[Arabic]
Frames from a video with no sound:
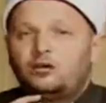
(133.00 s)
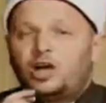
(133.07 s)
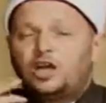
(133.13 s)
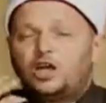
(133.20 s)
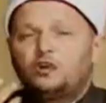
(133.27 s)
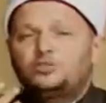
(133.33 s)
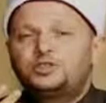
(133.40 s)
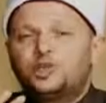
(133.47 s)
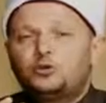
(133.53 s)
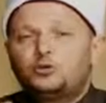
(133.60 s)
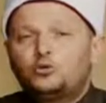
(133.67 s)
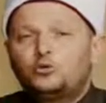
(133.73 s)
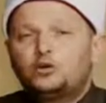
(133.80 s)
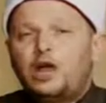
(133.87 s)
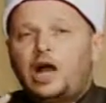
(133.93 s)
وأنهم
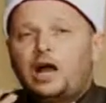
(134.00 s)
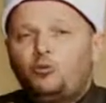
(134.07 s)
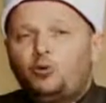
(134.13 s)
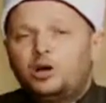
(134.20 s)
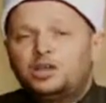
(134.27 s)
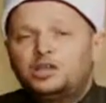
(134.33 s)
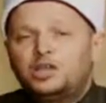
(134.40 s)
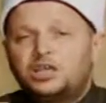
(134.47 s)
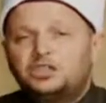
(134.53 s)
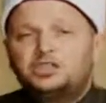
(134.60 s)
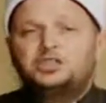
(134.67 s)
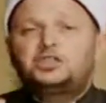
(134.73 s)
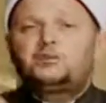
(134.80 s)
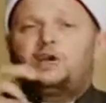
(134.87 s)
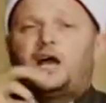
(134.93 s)
سيكونون أول
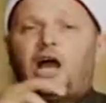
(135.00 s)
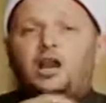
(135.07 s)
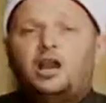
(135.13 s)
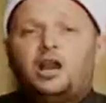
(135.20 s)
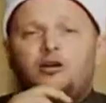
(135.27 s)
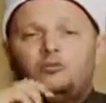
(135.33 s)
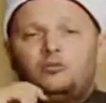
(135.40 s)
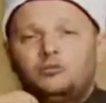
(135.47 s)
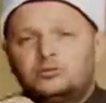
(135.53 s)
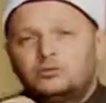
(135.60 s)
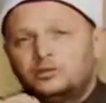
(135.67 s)
الناس اتباعا له